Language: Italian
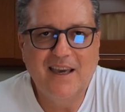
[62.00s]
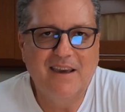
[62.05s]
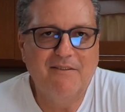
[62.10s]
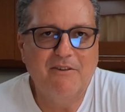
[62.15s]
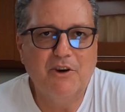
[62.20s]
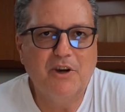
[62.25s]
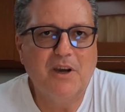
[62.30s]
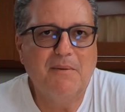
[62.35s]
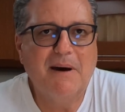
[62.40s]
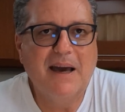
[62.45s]
È
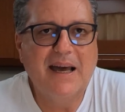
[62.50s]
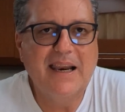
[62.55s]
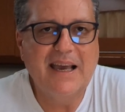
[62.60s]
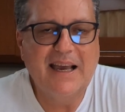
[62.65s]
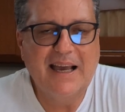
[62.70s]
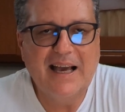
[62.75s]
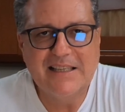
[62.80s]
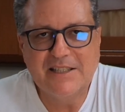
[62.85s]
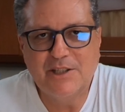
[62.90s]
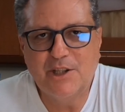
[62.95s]
vero che magari a
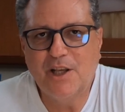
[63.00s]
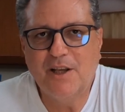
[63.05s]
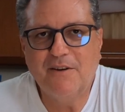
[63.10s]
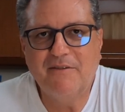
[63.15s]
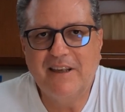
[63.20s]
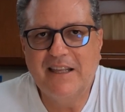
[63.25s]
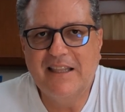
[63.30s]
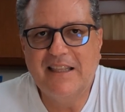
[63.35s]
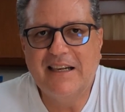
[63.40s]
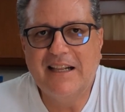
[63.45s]
casa non
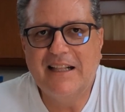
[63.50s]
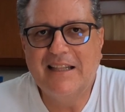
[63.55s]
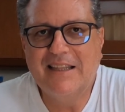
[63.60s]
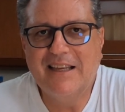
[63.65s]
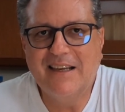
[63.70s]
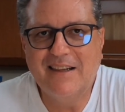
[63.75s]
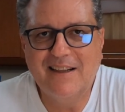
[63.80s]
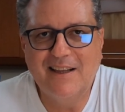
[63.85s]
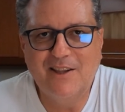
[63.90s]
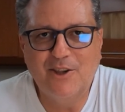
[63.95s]
avrete
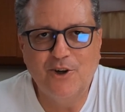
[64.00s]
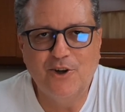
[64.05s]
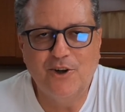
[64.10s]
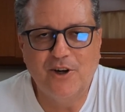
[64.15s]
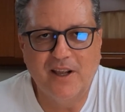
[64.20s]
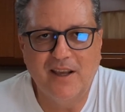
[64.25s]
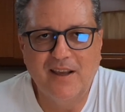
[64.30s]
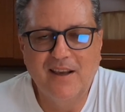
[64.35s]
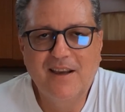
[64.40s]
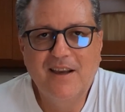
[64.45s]

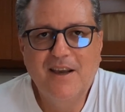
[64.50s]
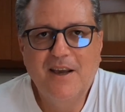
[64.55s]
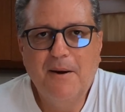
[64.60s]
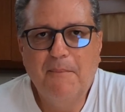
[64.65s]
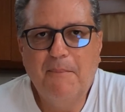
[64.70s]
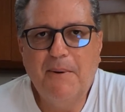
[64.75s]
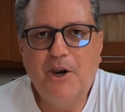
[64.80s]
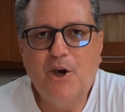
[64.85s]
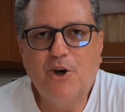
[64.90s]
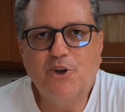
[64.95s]
l'alternatore,
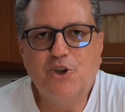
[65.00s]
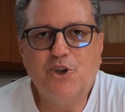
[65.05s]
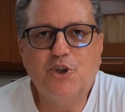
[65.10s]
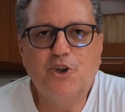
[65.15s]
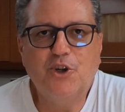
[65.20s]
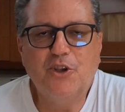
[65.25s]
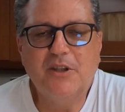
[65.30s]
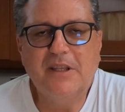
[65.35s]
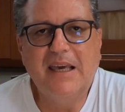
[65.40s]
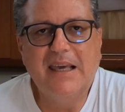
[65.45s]
però
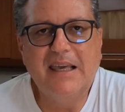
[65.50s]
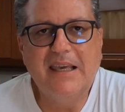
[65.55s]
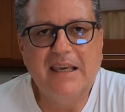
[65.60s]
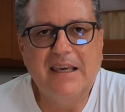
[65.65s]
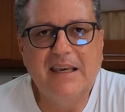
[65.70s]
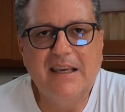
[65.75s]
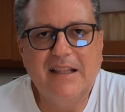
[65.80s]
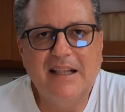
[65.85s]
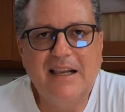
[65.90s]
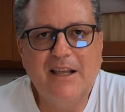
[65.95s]
sono
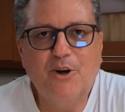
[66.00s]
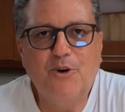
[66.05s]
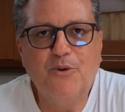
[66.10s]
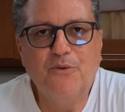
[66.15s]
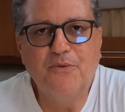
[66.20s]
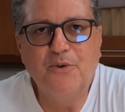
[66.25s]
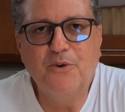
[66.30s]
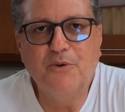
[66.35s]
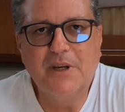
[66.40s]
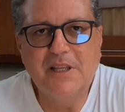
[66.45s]
dei, delle
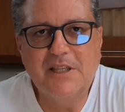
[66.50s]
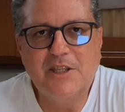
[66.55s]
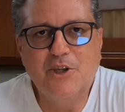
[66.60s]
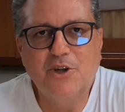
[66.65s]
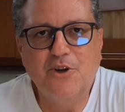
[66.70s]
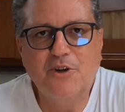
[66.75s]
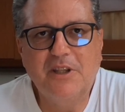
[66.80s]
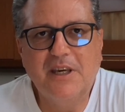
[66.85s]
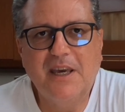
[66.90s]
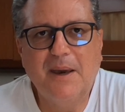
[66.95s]

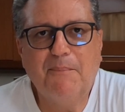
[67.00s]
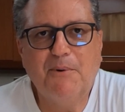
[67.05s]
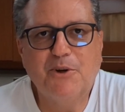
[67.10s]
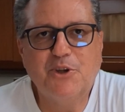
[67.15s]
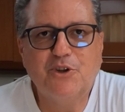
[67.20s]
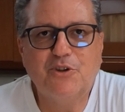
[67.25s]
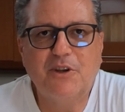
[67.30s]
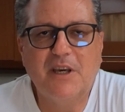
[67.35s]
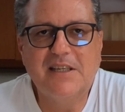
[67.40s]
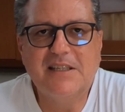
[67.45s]
configurazioni che
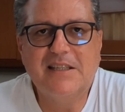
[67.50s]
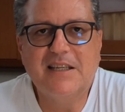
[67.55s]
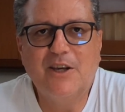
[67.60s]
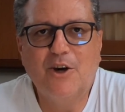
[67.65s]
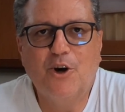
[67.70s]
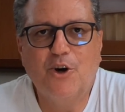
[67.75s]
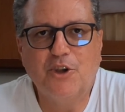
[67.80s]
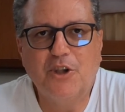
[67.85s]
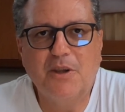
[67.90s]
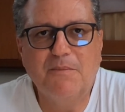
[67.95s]
possono essere
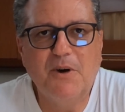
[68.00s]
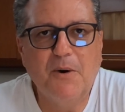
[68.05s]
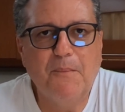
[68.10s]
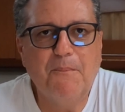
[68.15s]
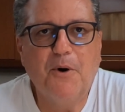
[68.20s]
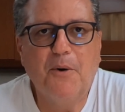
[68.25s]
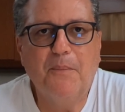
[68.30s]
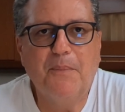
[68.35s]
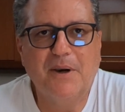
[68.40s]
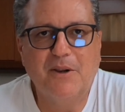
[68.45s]
ottime un
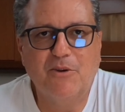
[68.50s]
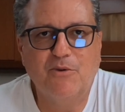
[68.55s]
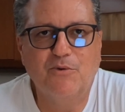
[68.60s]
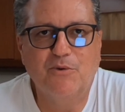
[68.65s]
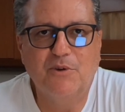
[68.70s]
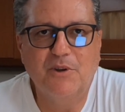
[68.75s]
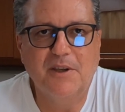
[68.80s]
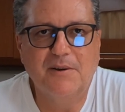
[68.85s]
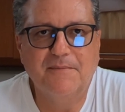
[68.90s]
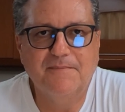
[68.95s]
po' per
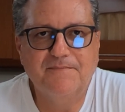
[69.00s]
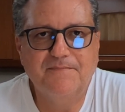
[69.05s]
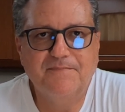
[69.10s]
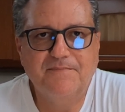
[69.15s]
tutti.